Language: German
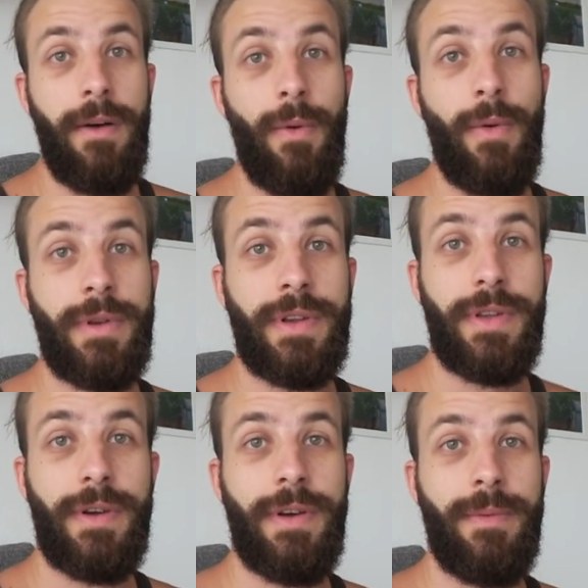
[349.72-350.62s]

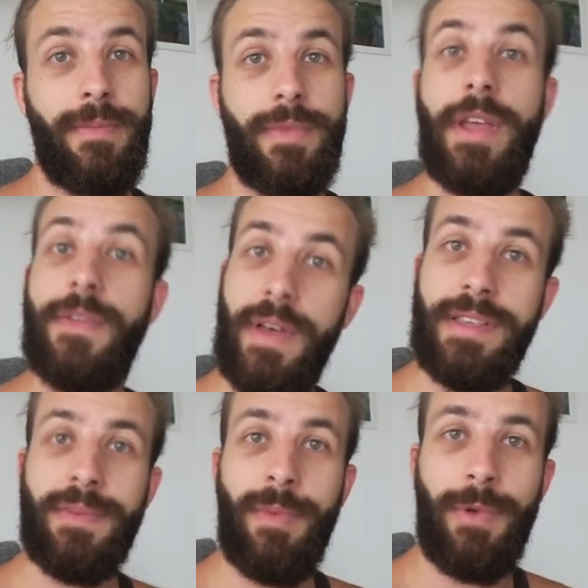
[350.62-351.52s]
Und ähm, das
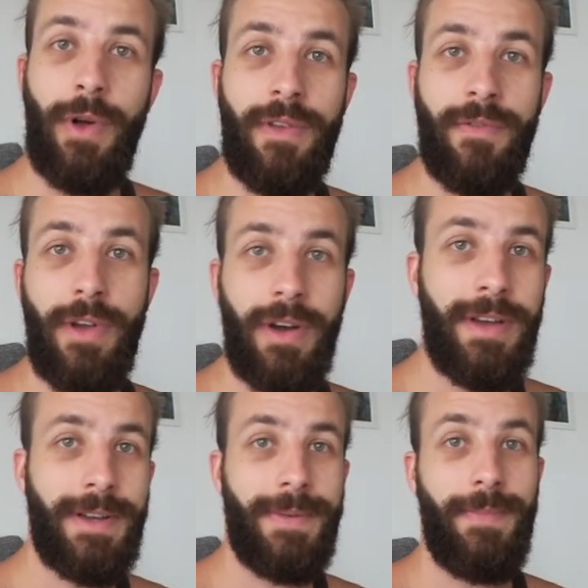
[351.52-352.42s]
war's jetzt mit dem
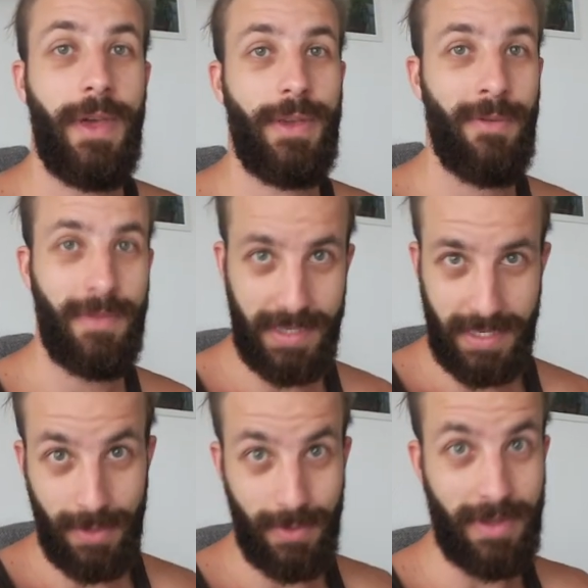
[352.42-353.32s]
Köln-Vlog. Ich hoffe,
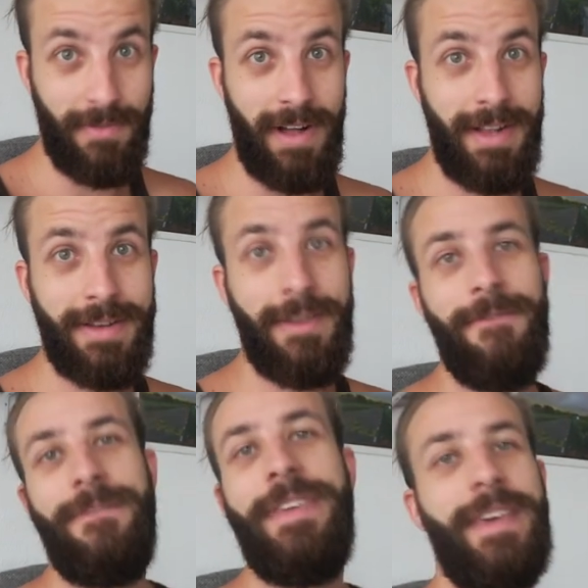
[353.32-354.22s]
es hat euch
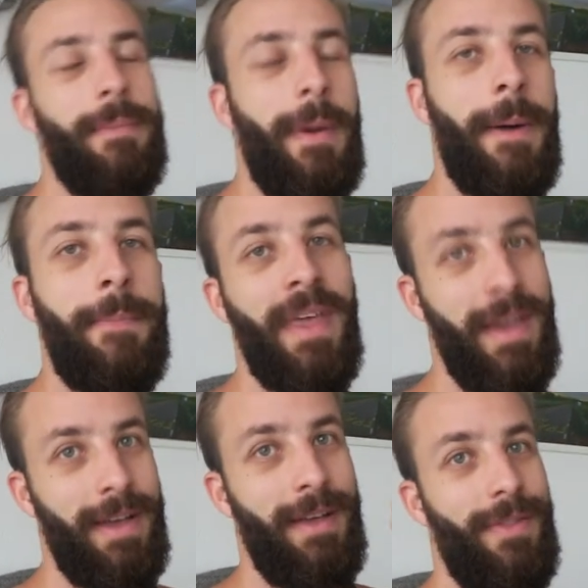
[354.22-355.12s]
gefallen. Wie immer,
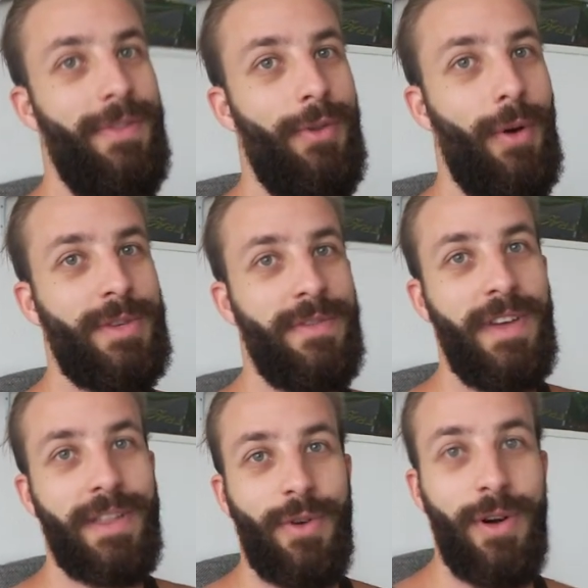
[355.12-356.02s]
Däumchen
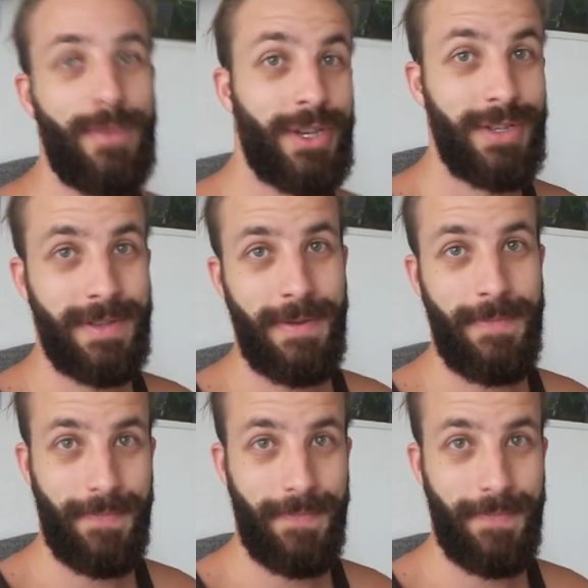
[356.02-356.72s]
werden Träumchen.